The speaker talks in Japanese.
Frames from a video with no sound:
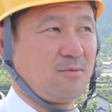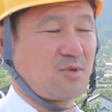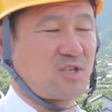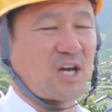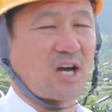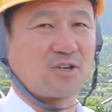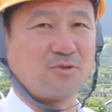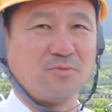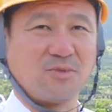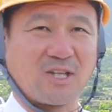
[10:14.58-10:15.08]

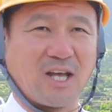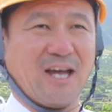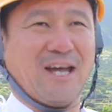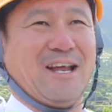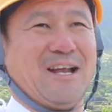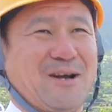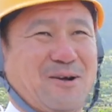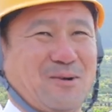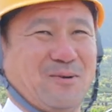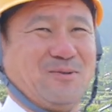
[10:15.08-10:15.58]
ギャルみたい
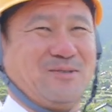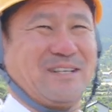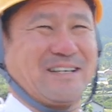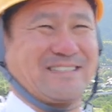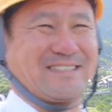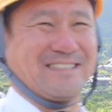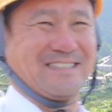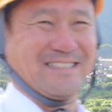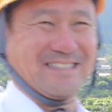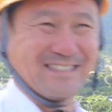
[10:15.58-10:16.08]
な子た
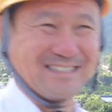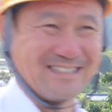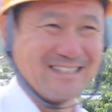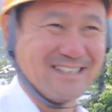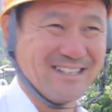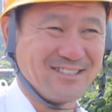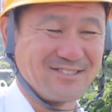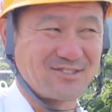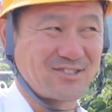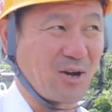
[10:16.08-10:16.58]
ちに「
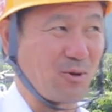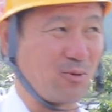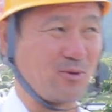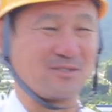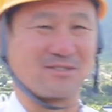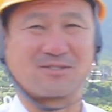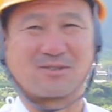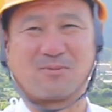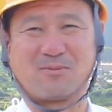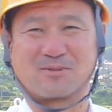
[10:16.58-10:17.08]
たこ
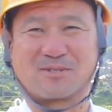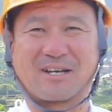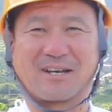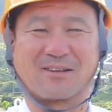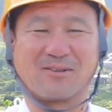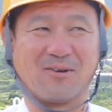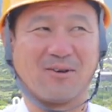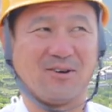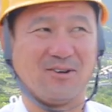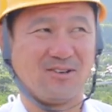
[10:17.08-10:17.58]
いつ」と思った
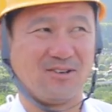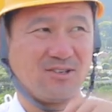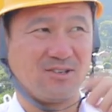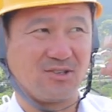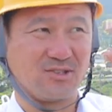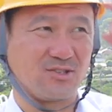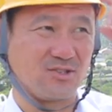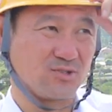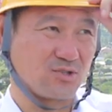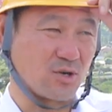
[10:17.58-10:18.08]
けど「
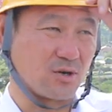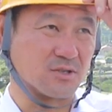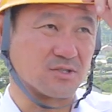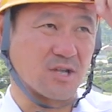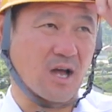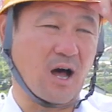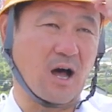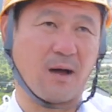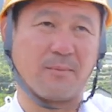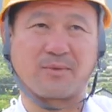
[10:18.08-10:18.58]
ちょおじ
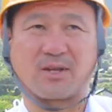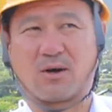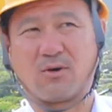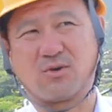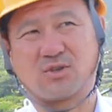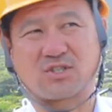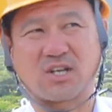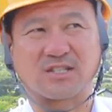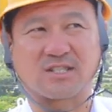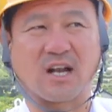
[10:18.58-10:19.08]
さん」みたい
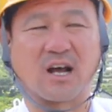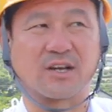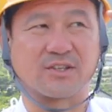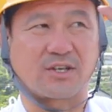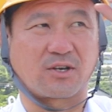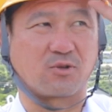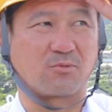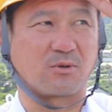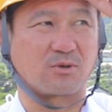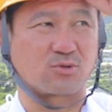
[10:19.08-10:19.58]
なおじさんじゃなかっ
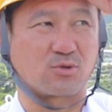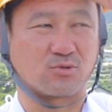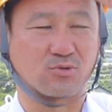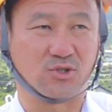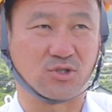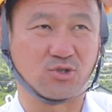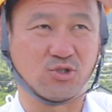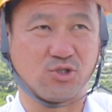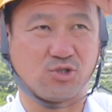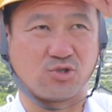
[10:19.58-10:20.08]
たけどもその
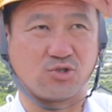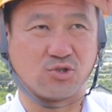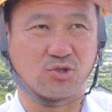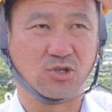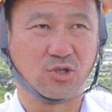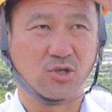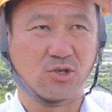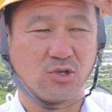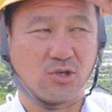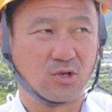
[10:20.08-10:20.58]
時28
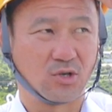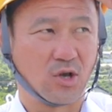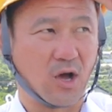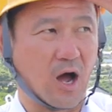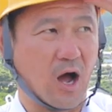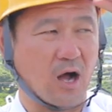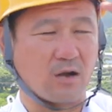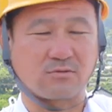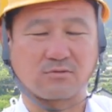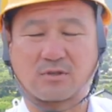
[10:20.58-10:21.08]

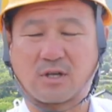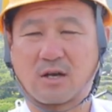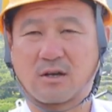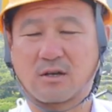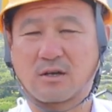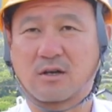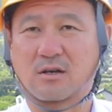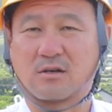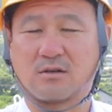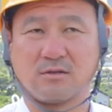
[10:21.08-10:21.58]
区だ
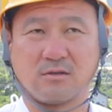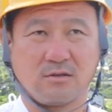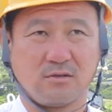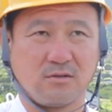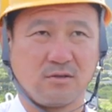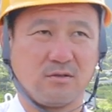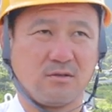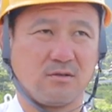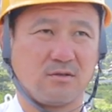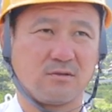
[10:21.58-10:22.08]
な
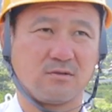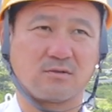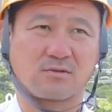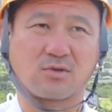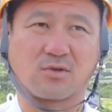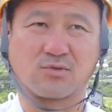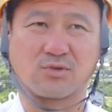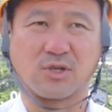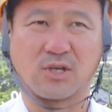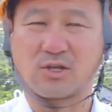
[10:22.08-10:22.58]

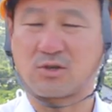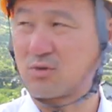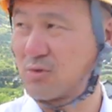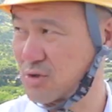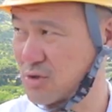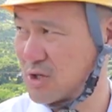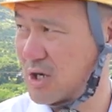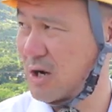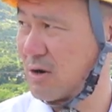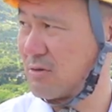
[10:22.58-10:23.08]
そんで引っ
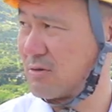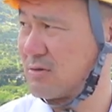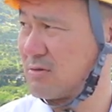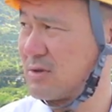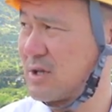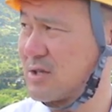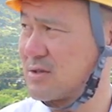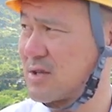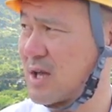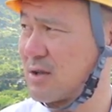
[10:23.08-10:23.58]
越し屋の
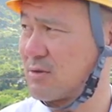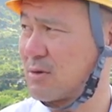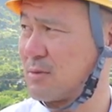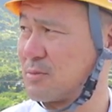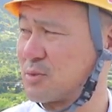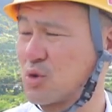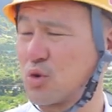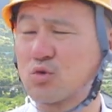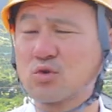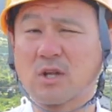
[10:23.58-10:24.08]
手伝いとか
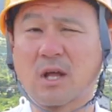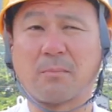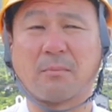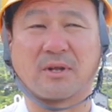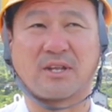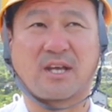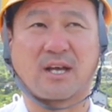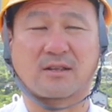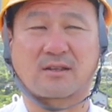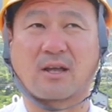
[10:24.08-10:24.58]
そんなん
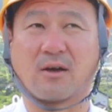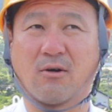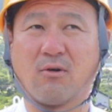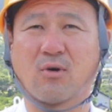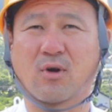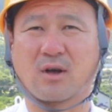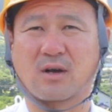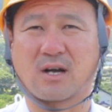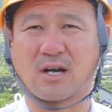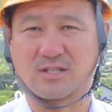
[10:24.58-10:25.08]
までやったよ
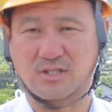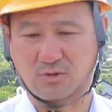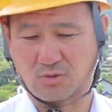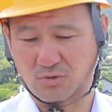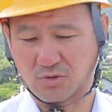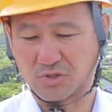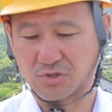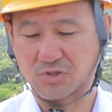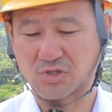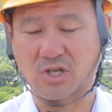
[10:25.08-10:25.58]
俺会社
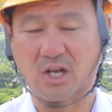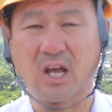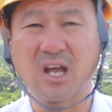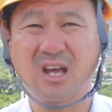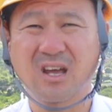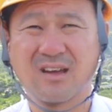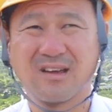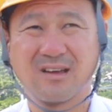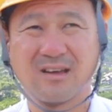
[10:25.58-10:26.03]
独立してね